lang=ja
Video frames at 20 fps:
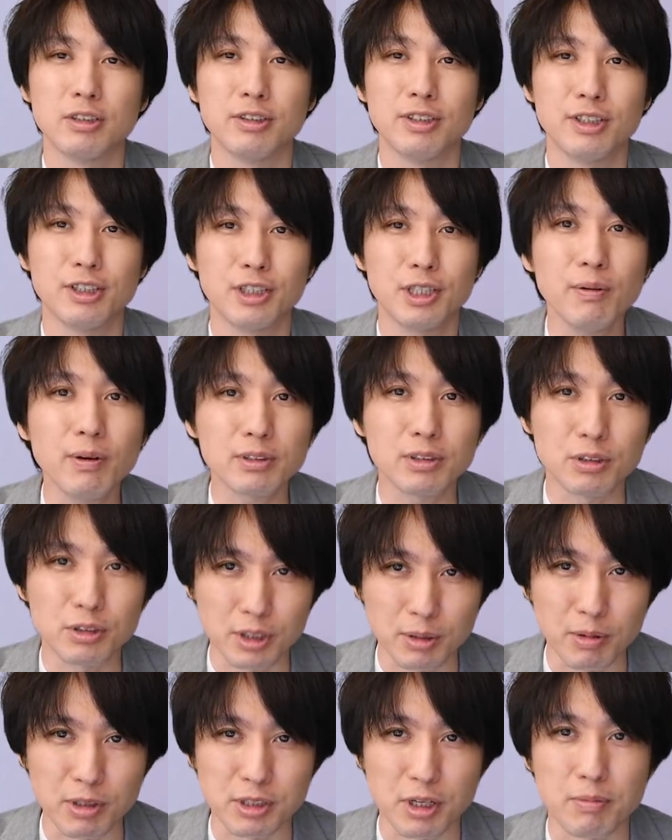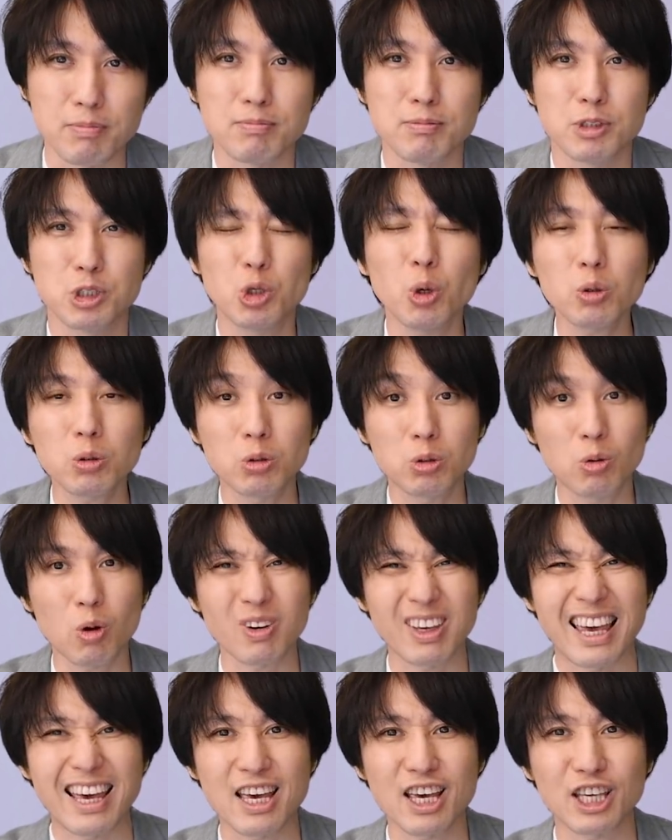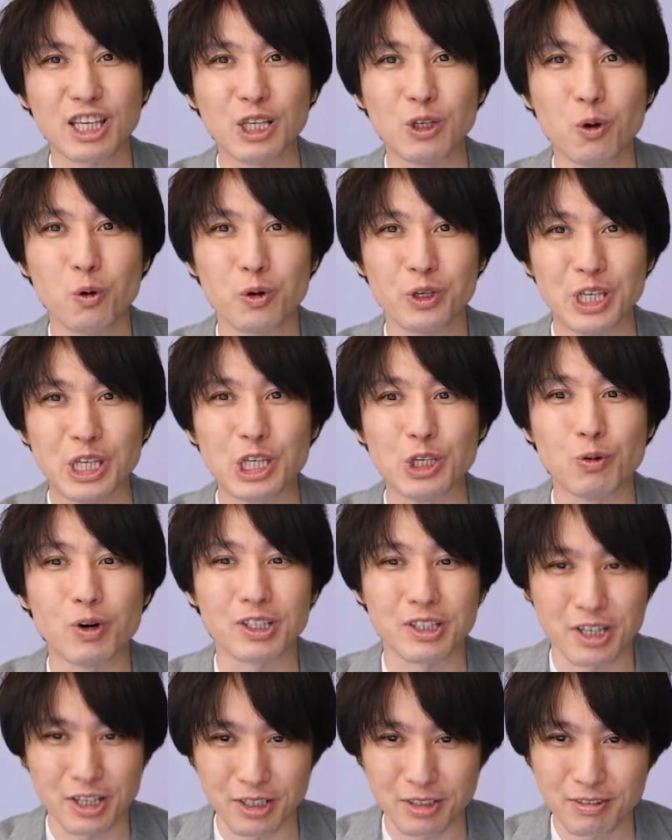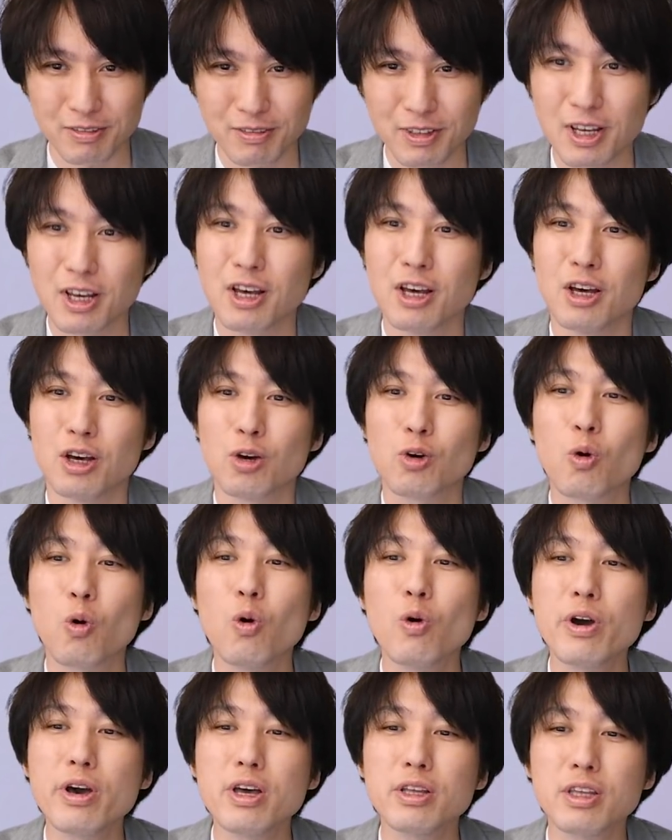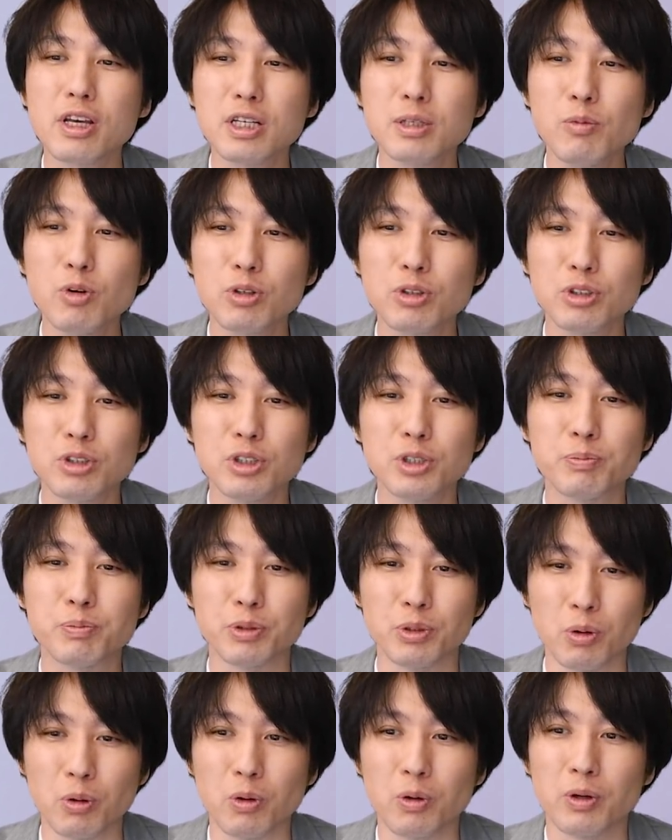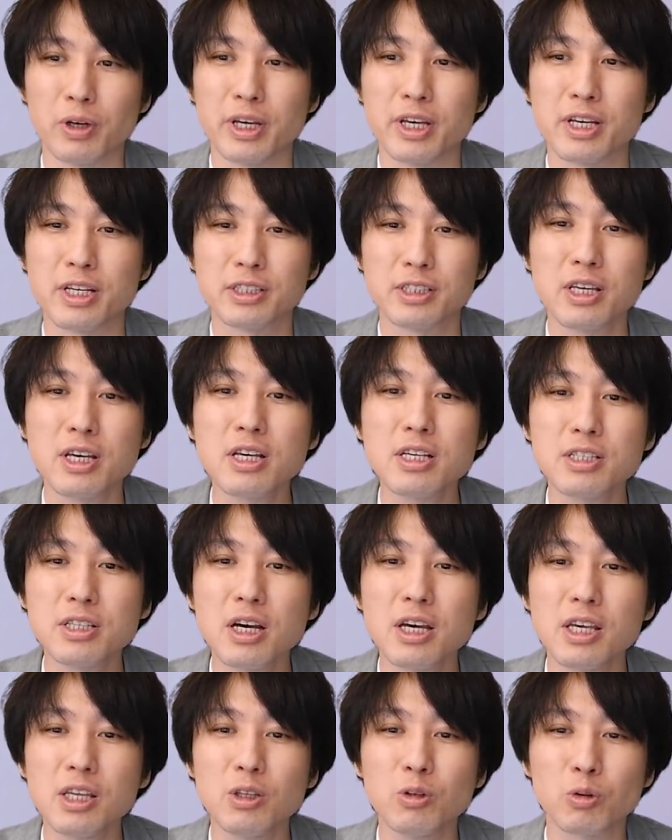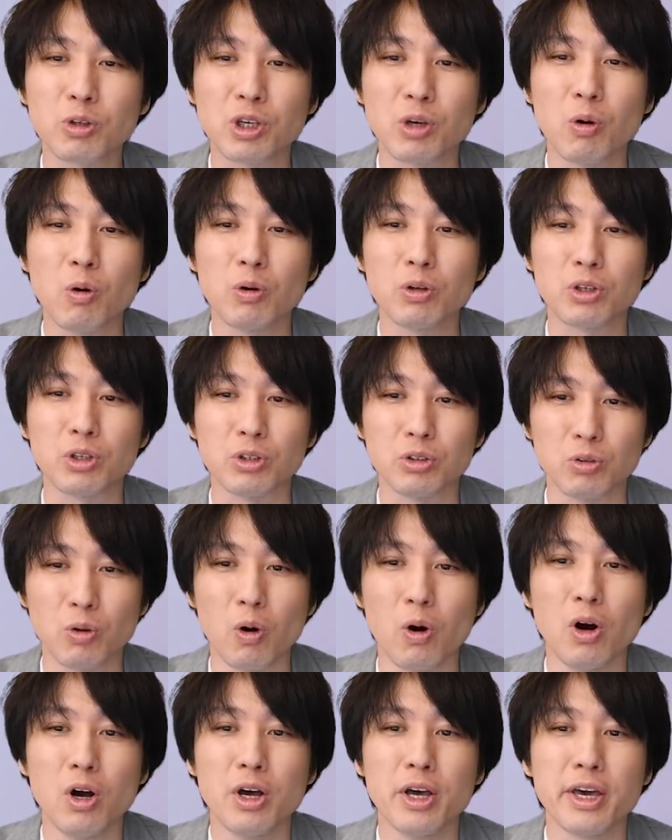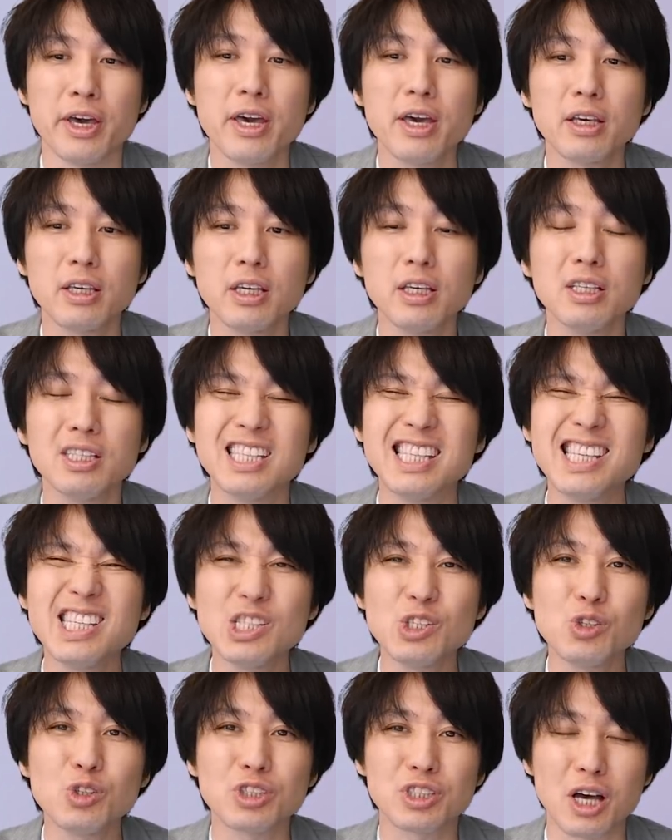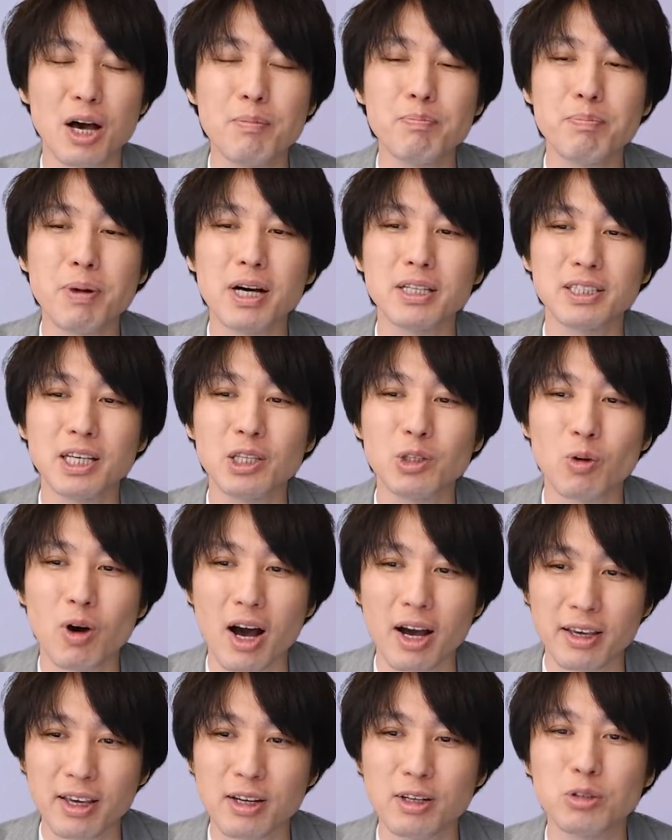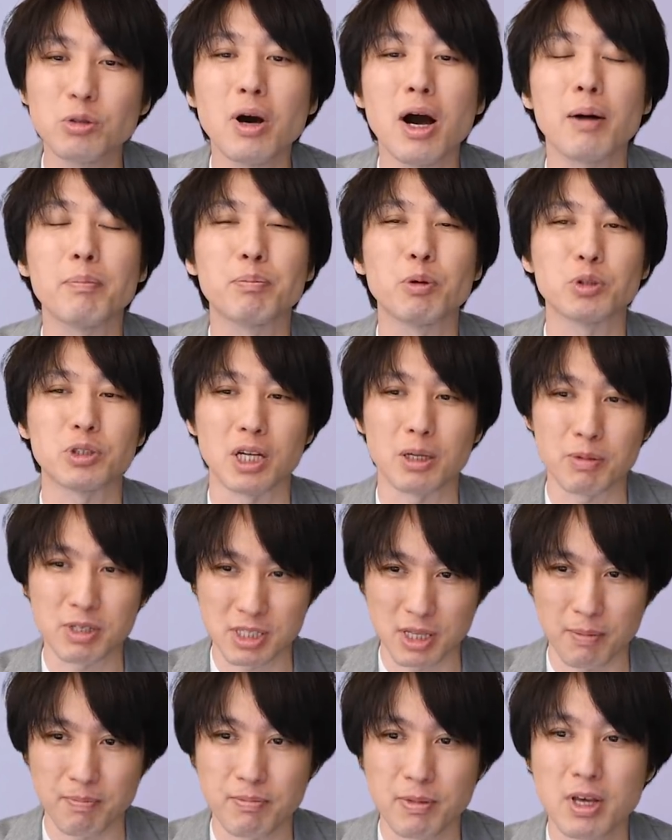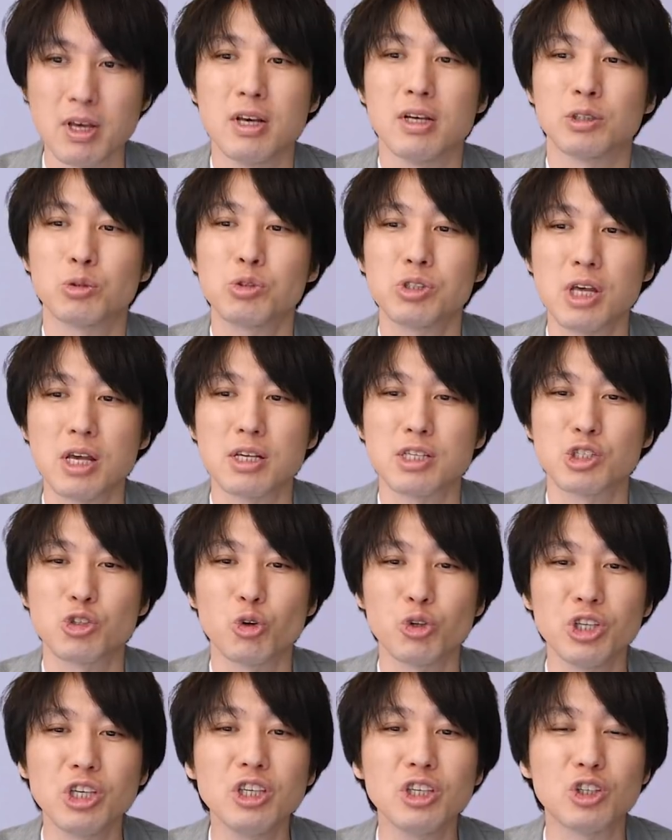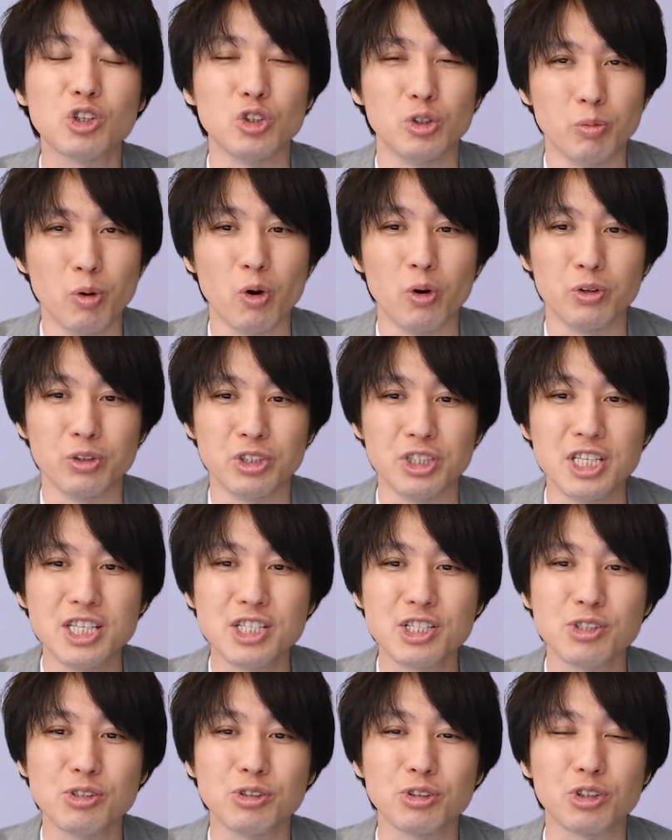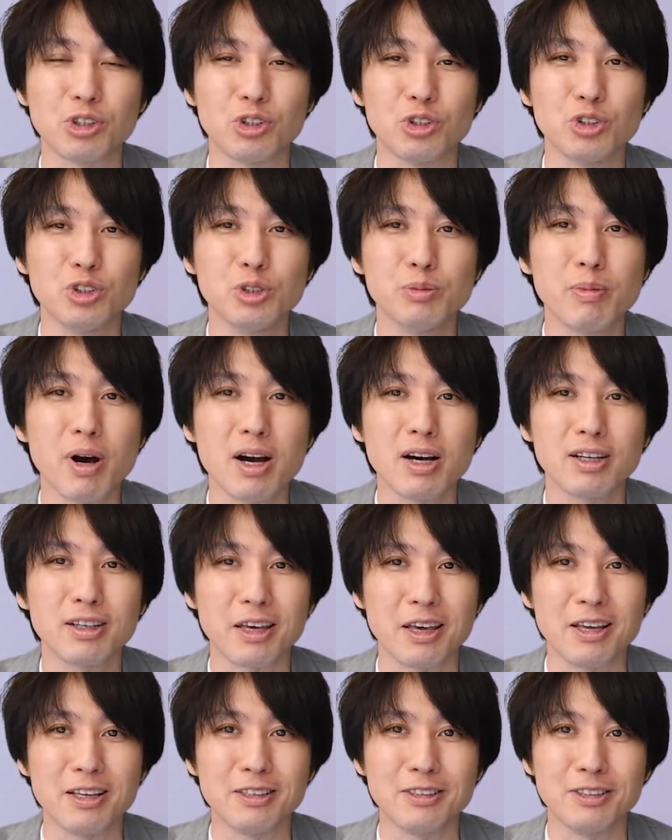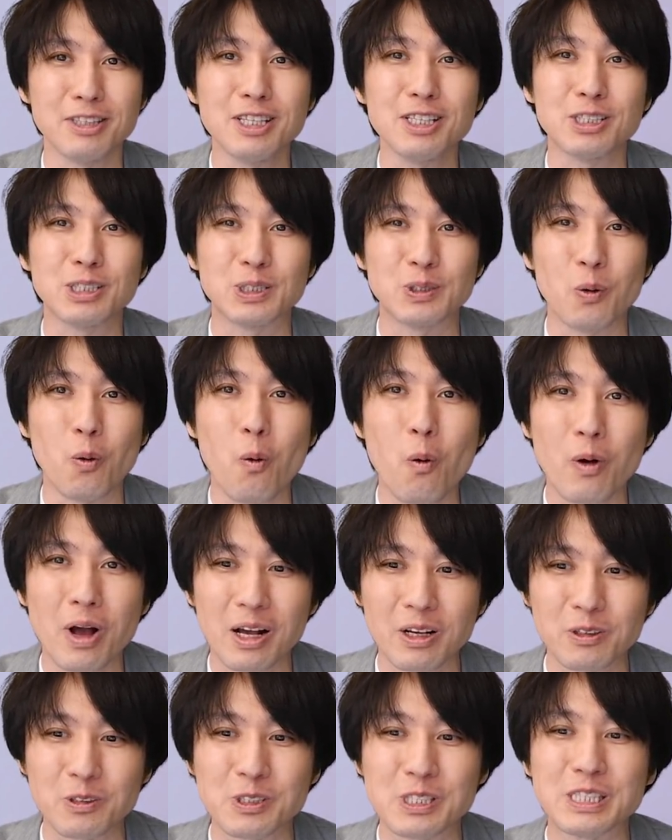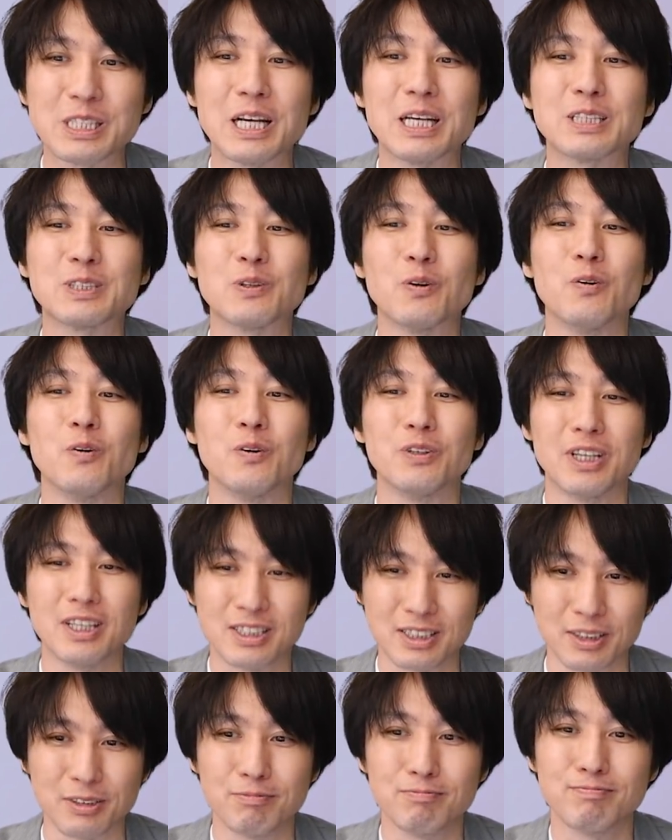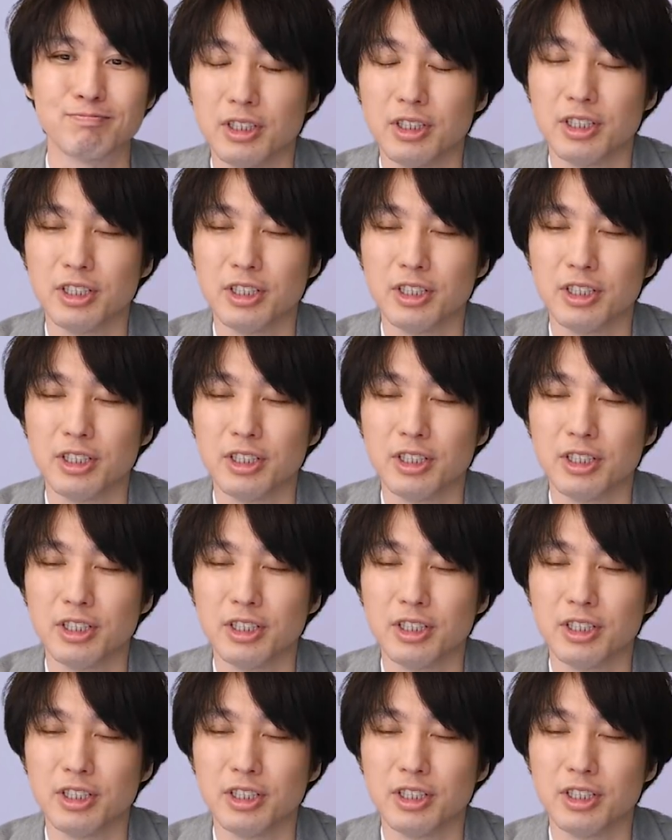えー、では続きましてちょっと景気のいい話題公営テクモグループの、えー、正社員の基本給を平均23%上げると発表されましたそして初任給も29万円に増額したそうです